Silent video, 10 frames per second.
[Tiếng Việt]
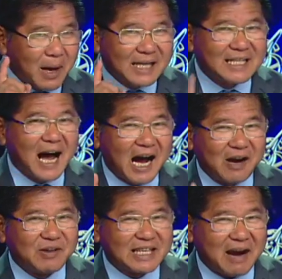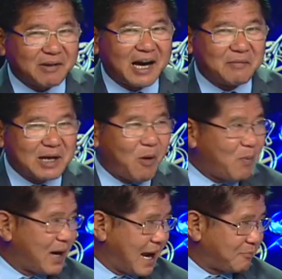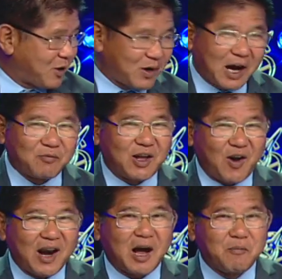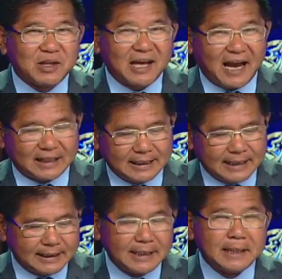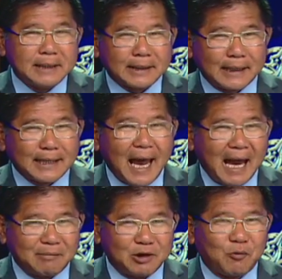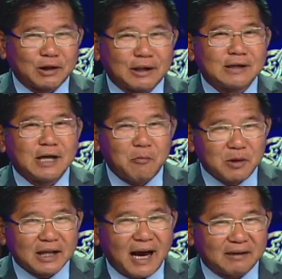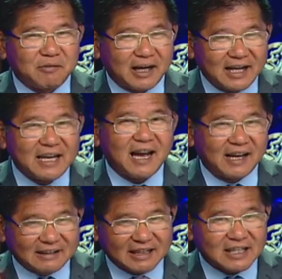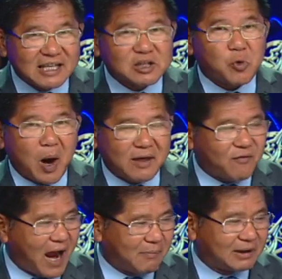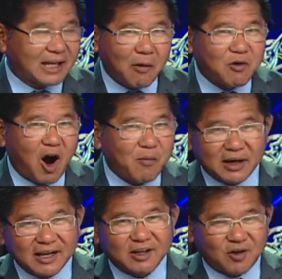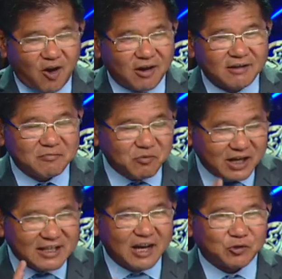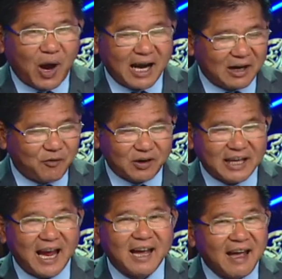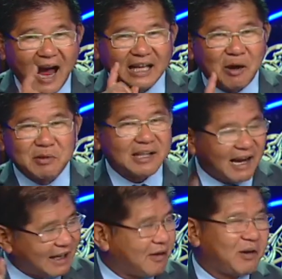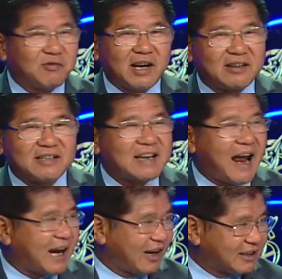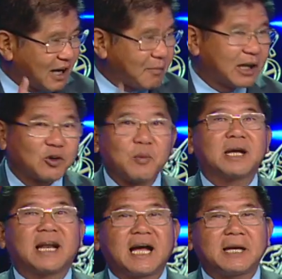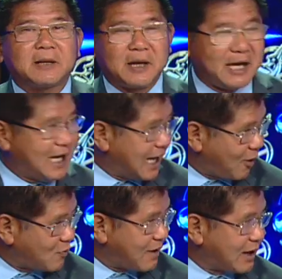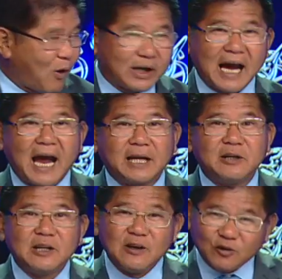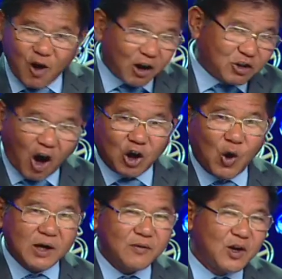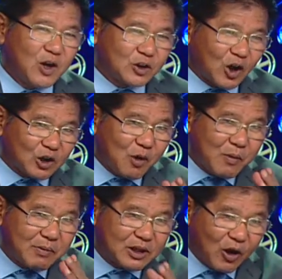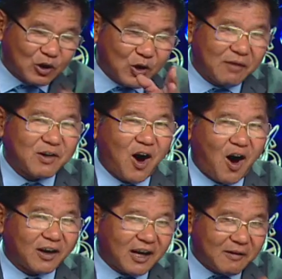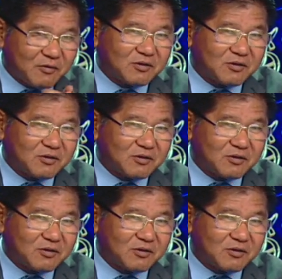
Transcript: bây giờ người Việt Nam đã ở Mỹ 40 năm rồi không thể nói là không biết tiếng Anh được thành ra ai mà dùng cái từ không biết tiếng anh mà nghĩ là người ta sẽ disqualify mình ta không gọi mình là wrong bây giờ tòa California anh không biết tiếng Anh anh vẫn đi, đi ra rồi anh chứng minh cho tôi biết ra à, là cũng ra là ngồi cả ngày rồi họ chọn luôn cho tới lúc mà mình nói chuyện với họ đó